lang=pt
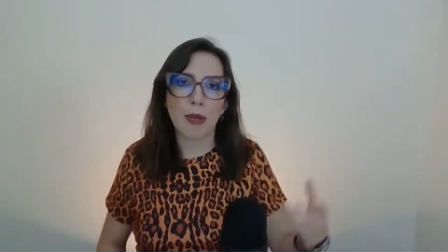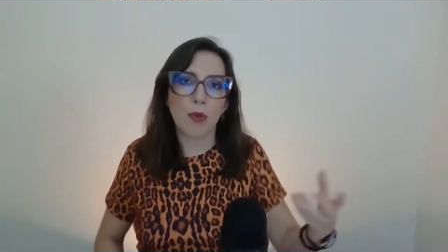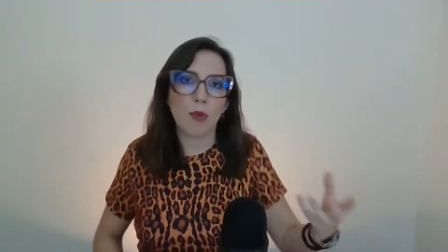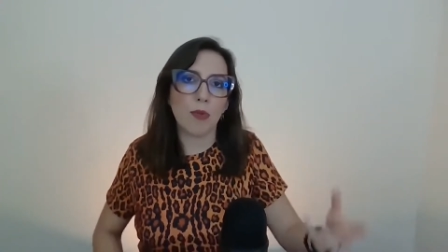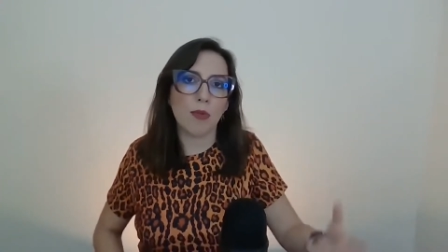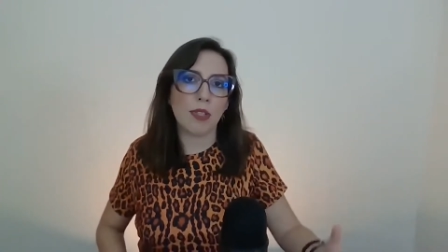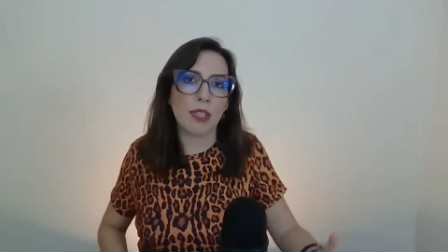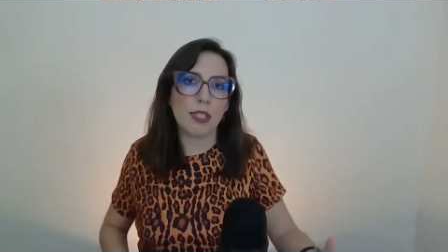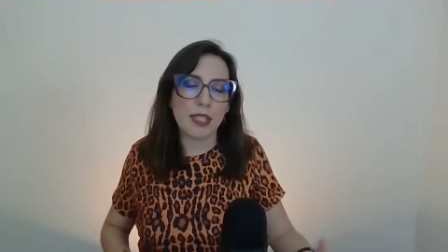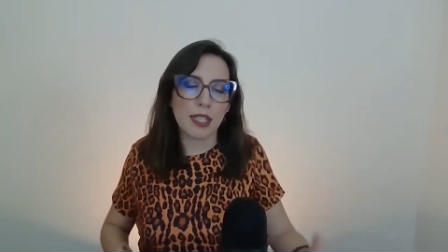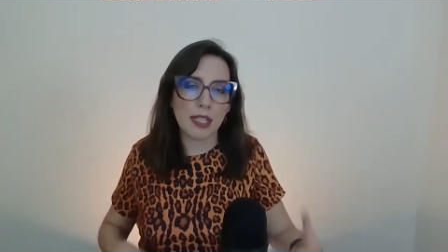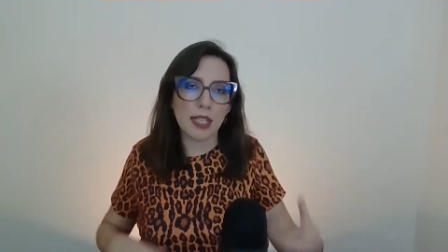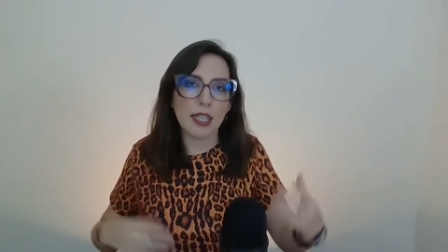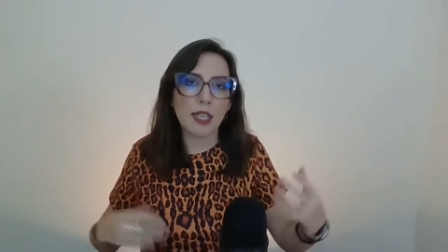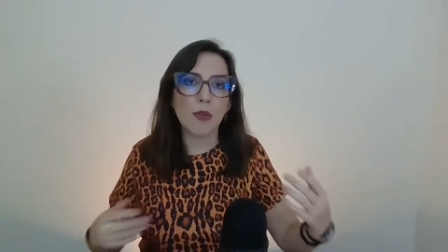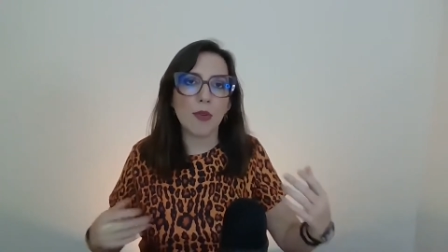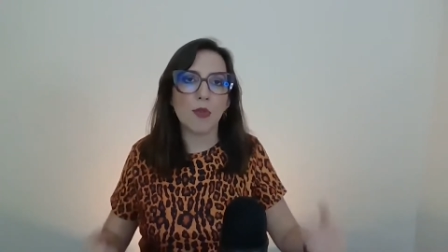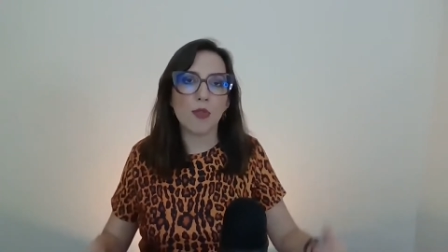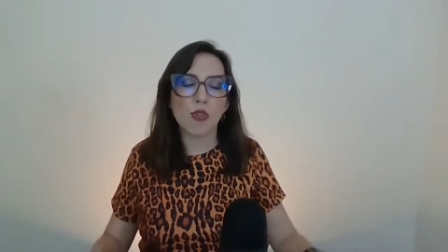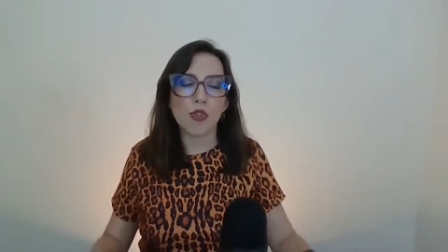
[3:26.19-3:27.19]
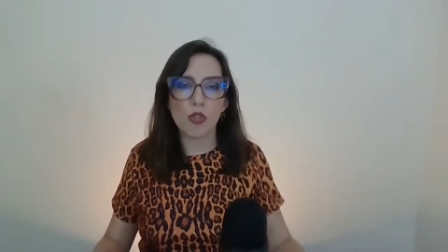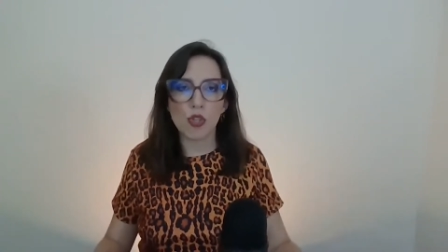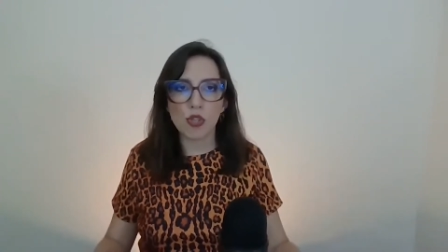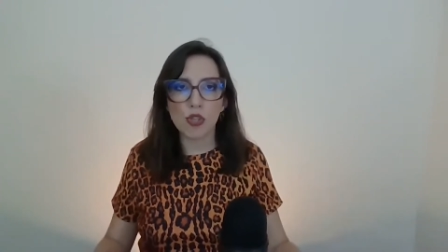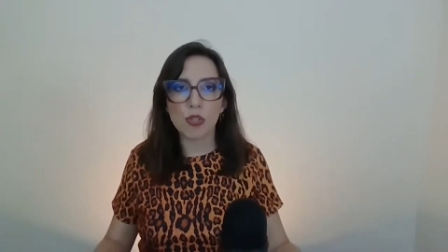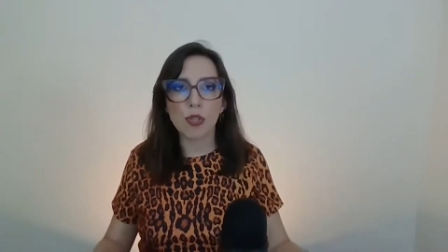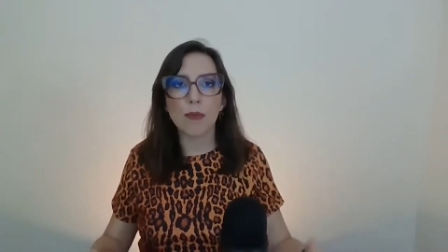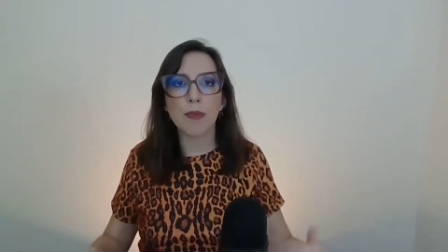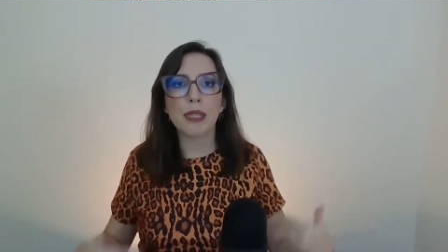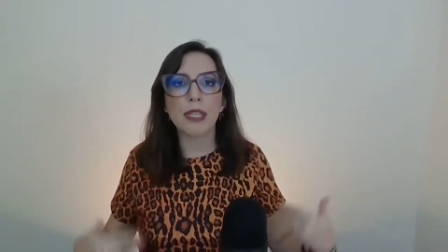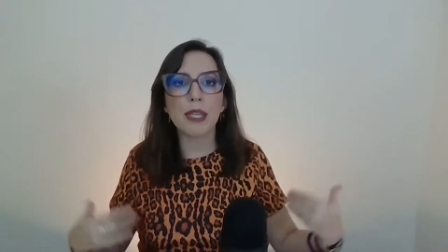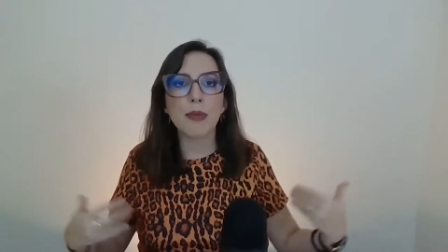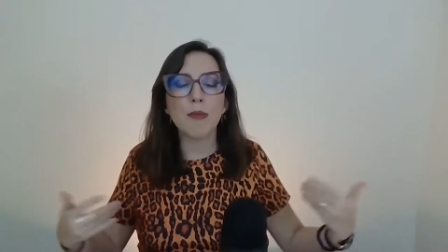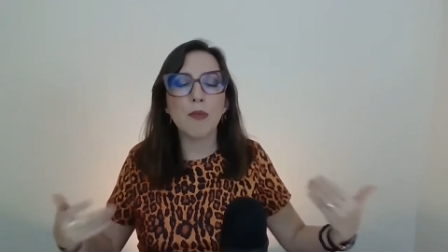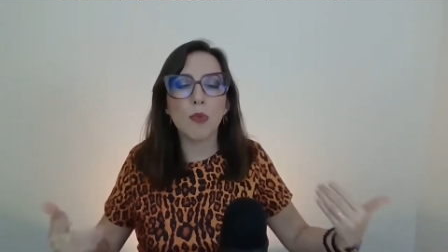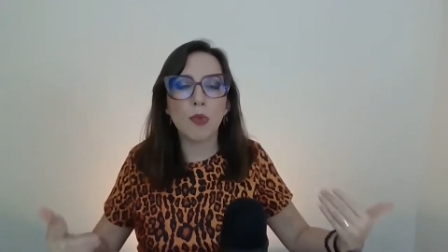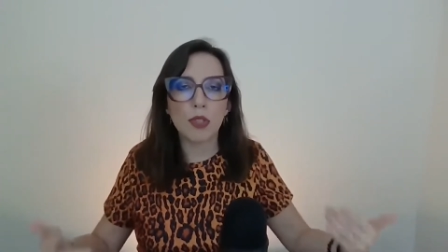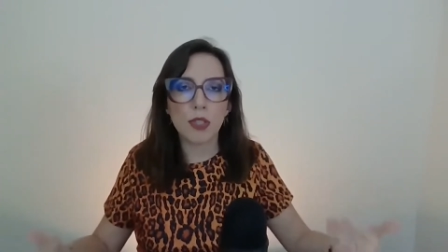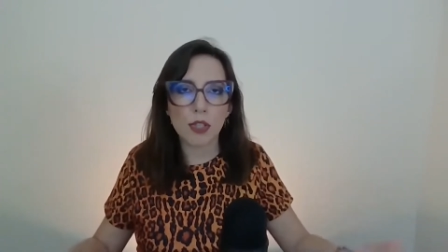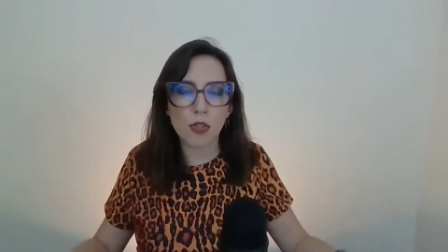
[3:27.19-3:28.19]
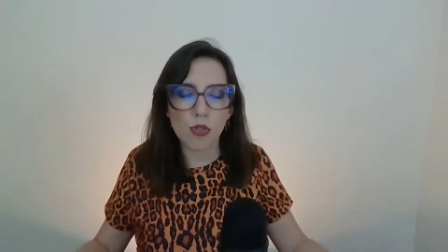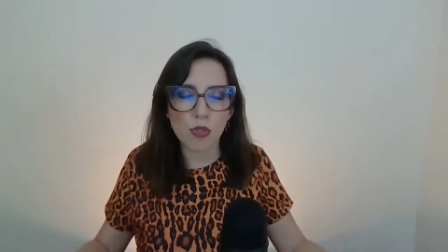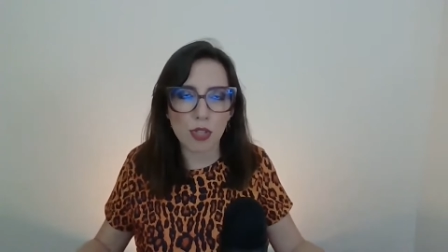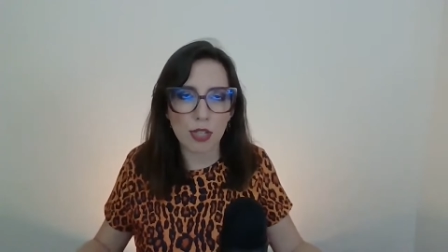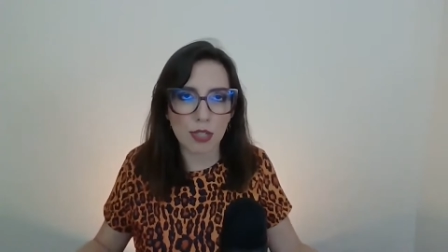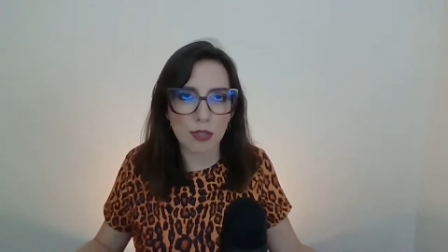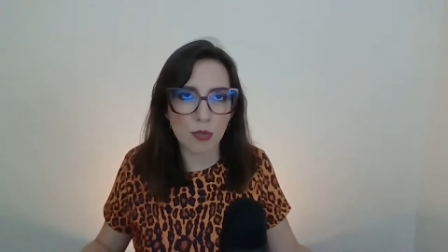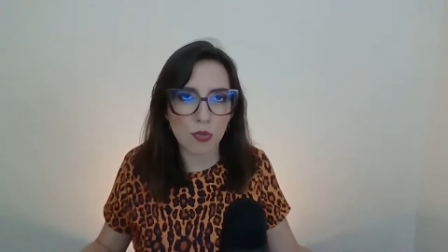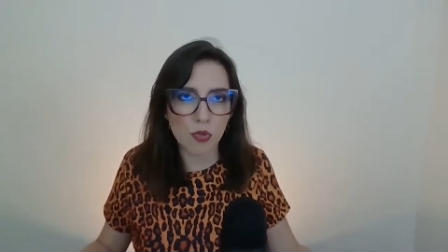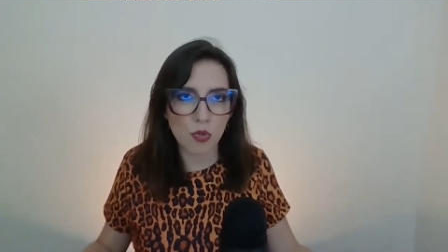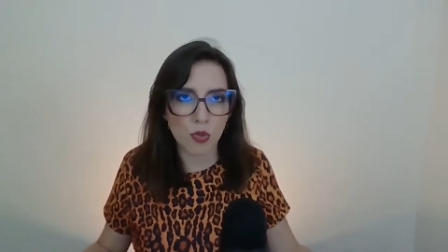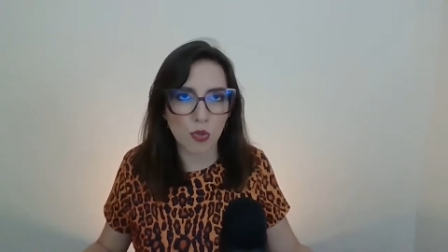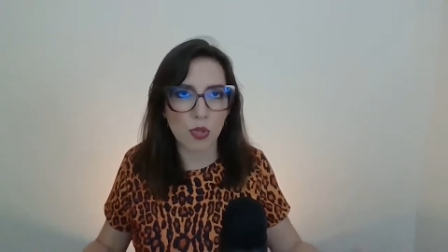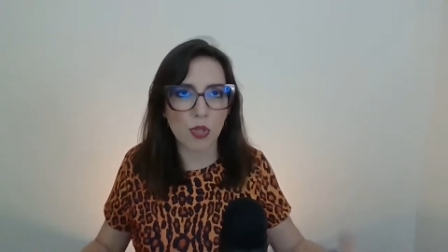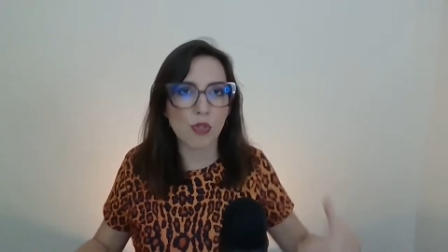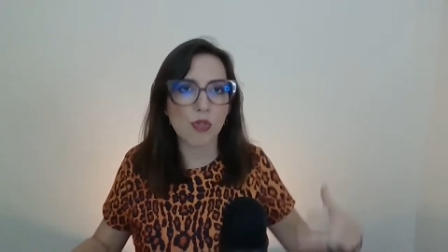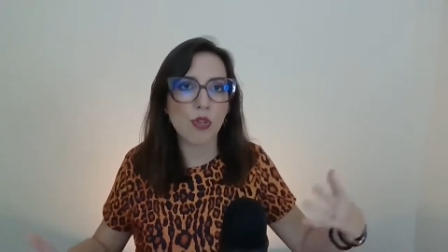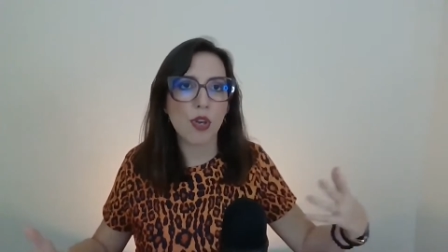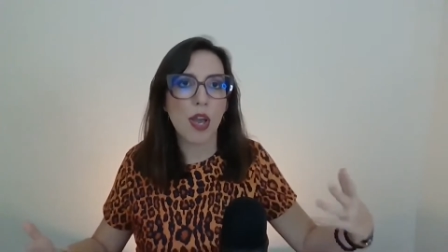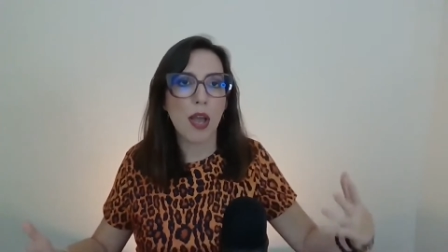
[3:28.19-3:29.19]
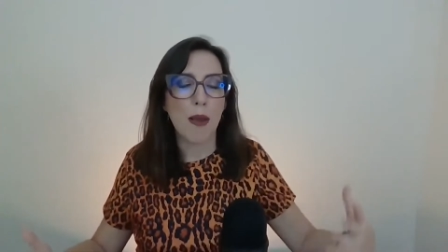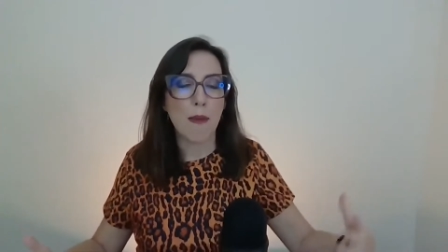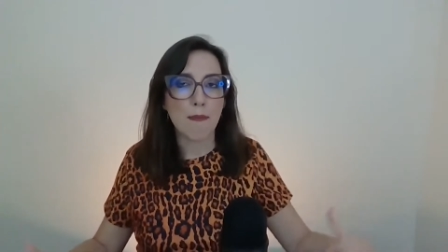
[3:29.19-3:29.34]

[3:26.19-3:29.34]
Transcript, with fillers: acontecendo é que hoje a gente também tem muitas traduções